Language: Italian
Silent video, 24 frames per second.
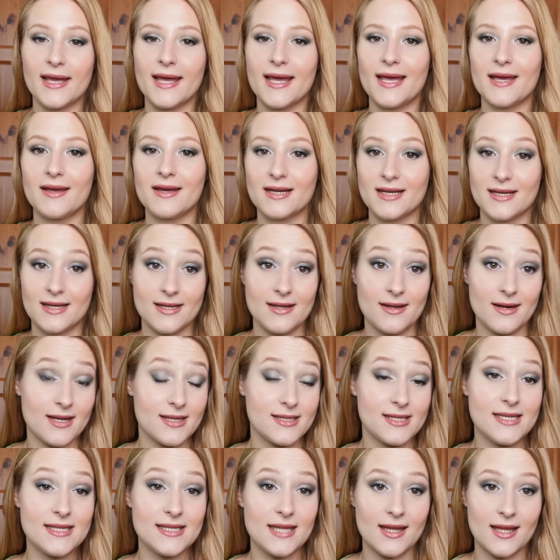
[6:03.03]
che re-
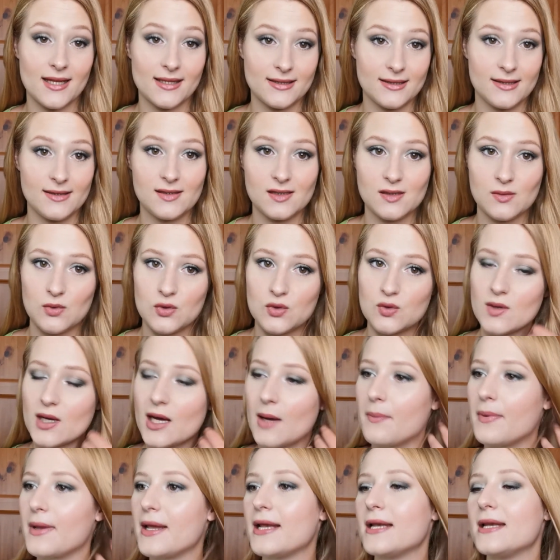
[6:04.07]
resiste tantissimo sui
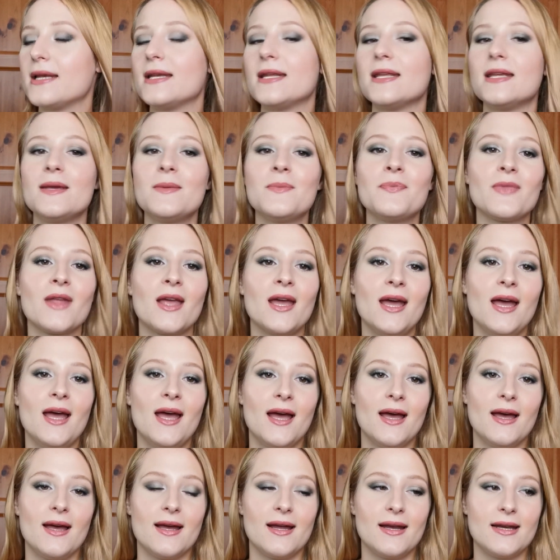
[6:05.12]
capelli,
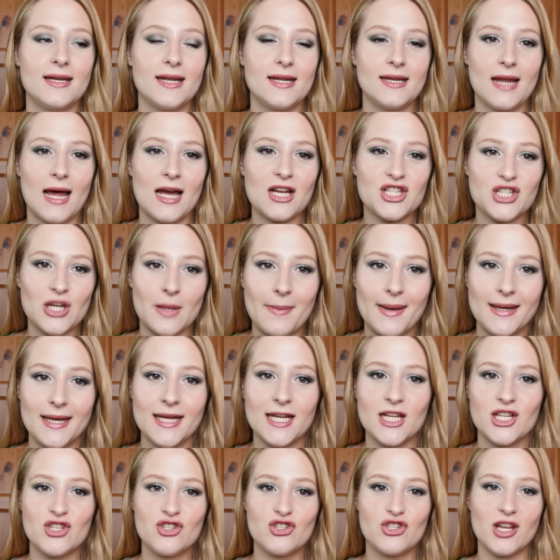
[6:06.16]
eh, li lascia belli
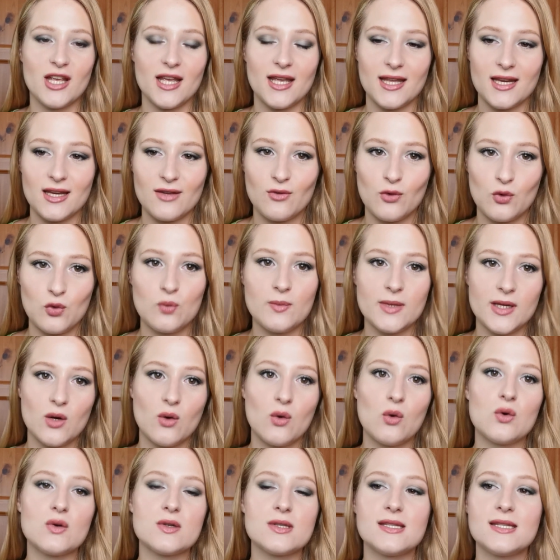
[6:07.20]
leggeri,
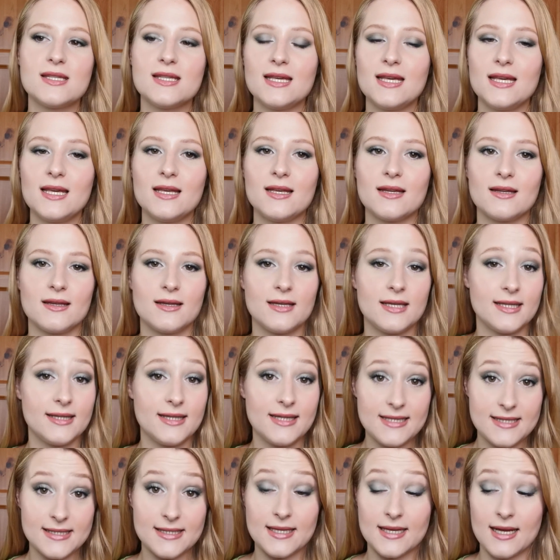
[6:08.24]
voluminosi, eh, li
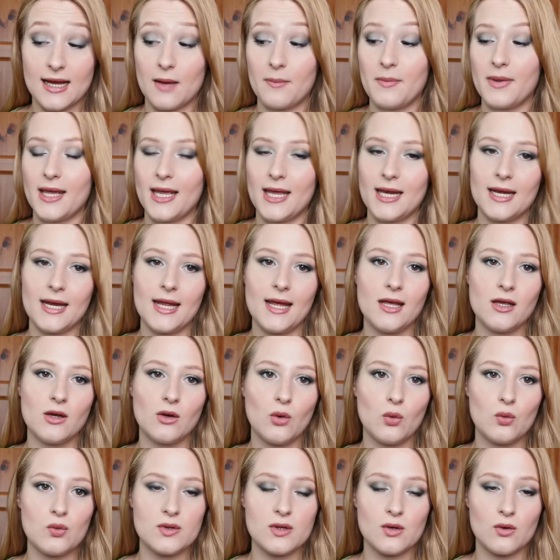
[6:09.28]
districa bene, io
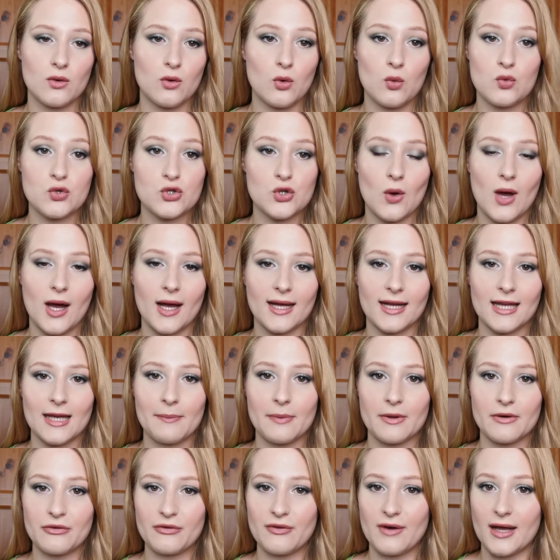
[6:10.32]
lo, lo uso anche
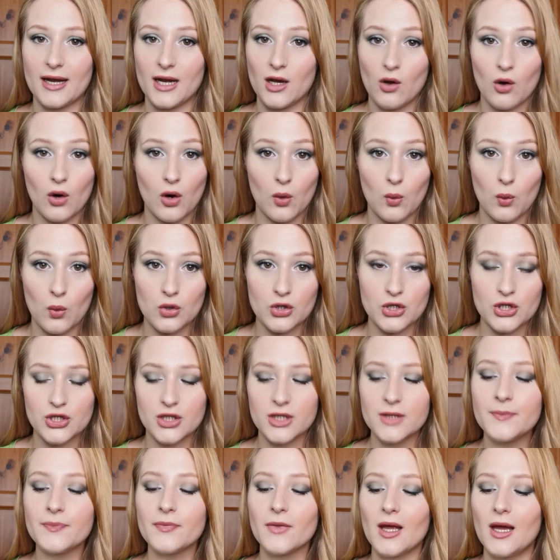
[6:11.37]
per fare
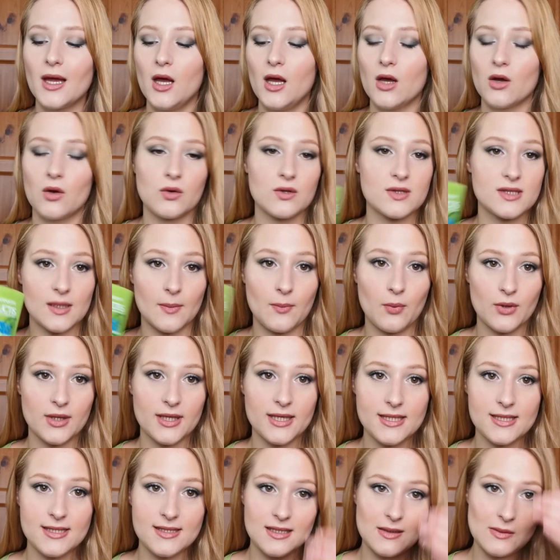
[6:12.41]
co-wash, costa
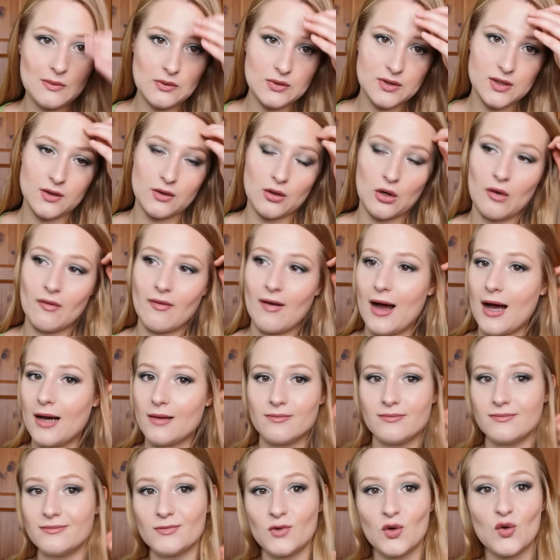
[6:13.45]
pochissimo, si
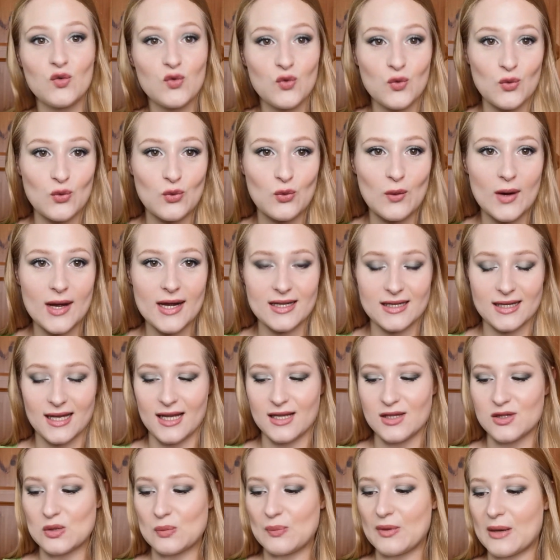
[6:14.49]
trova ovunque,
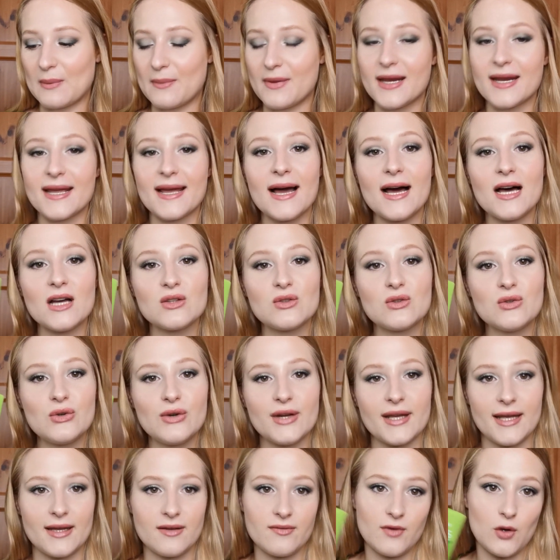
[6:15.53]
anche al supermercato
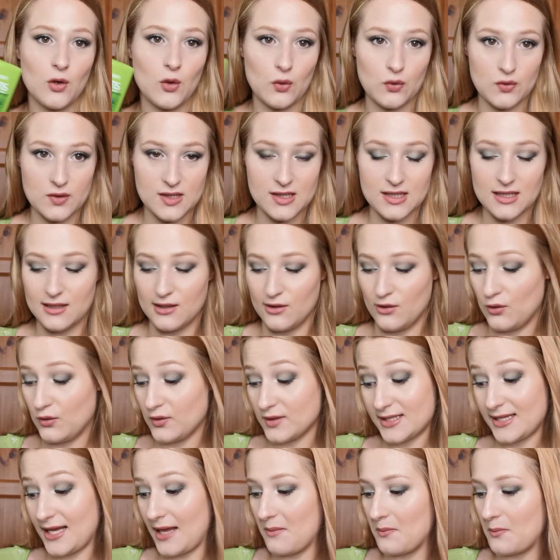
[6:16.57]
e ve lo consiglio
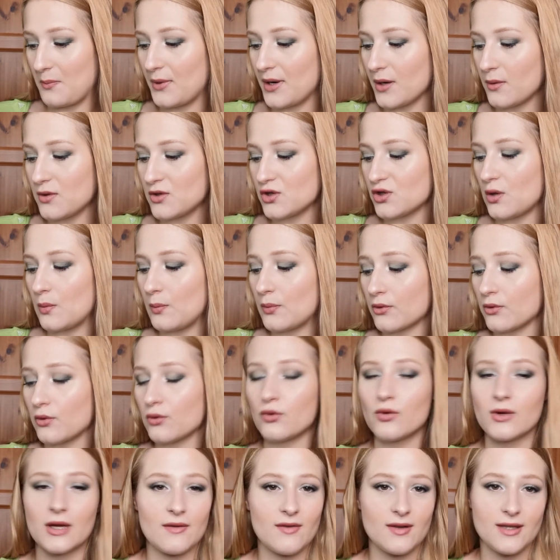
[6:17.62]
sempre, questo è un
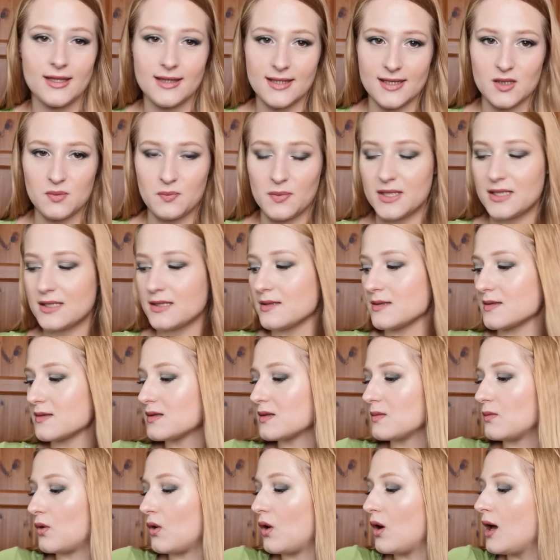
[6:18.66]
prodotto che vedete
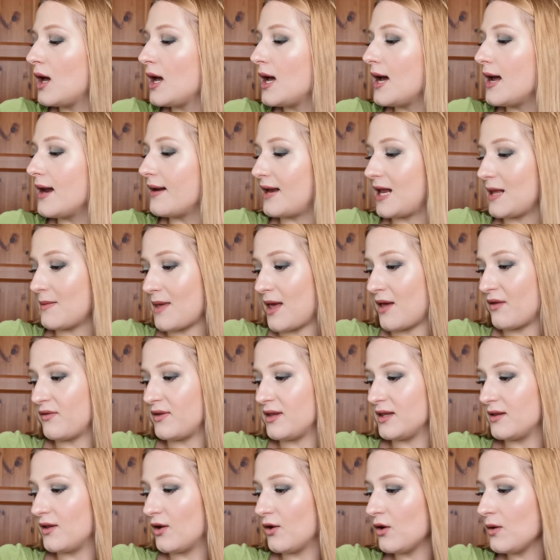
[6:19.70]
spessissimo nei miei
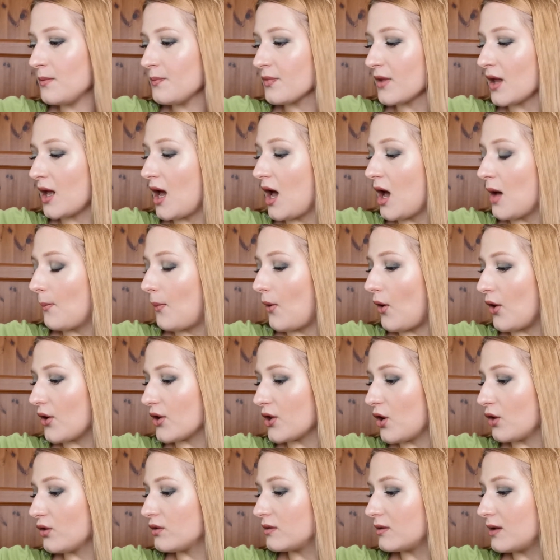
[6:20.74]
video.
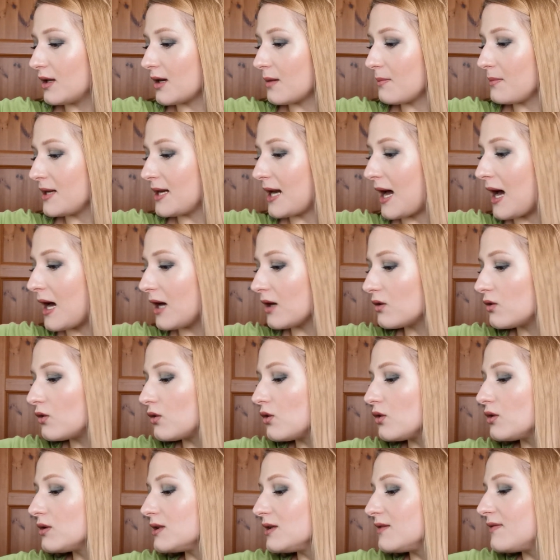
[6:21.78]
Poi ho
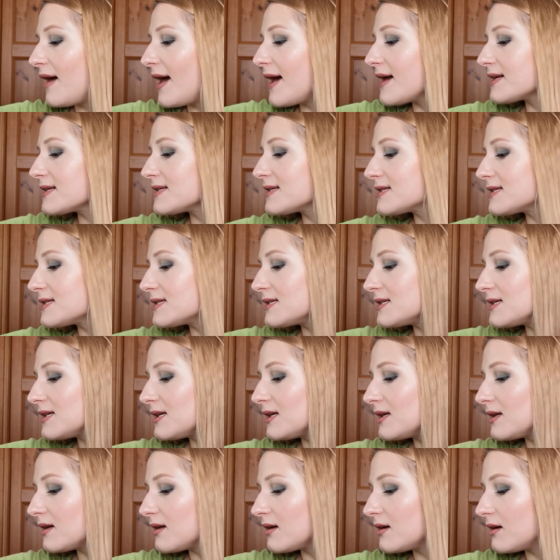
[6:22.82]
terminato
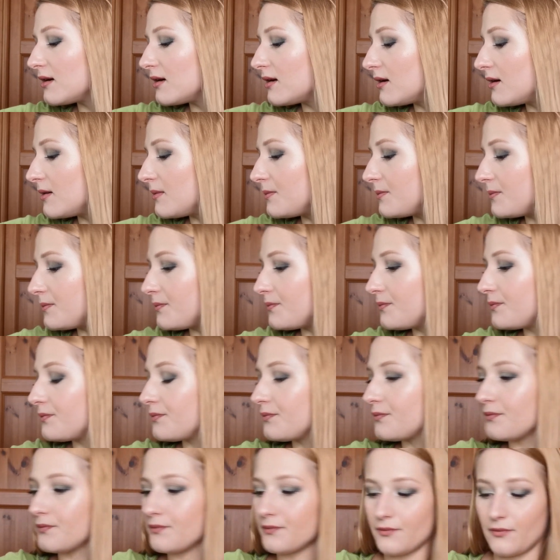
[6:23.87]
diversi
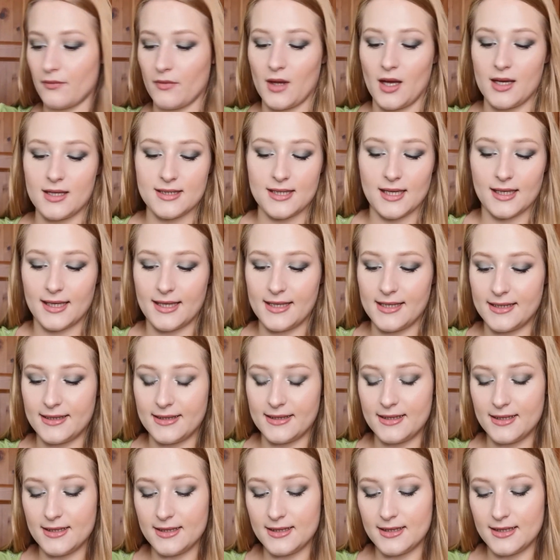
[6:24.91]
um,
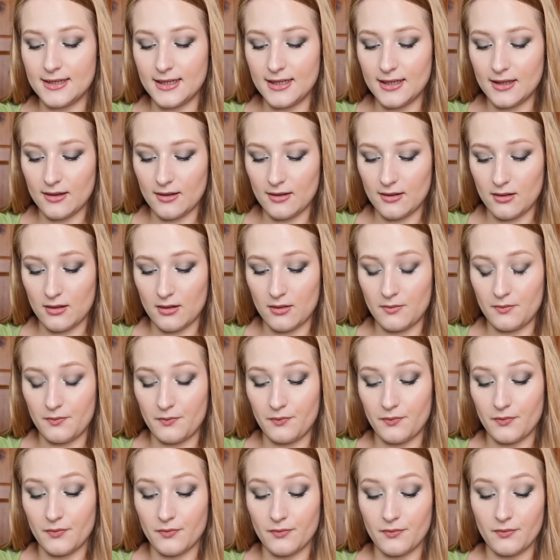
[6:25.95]
sacchetti di...
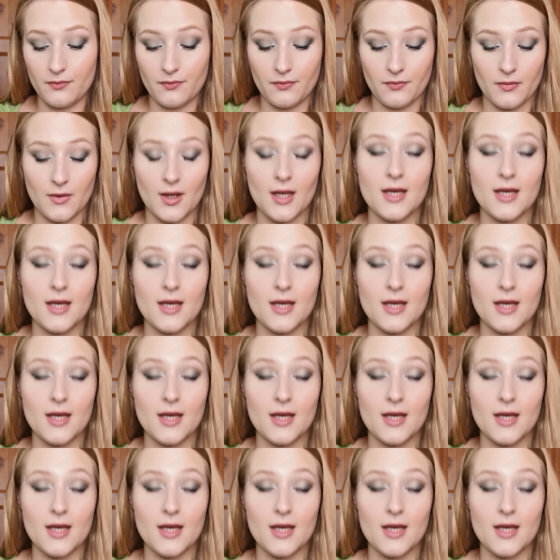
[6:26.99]
Um,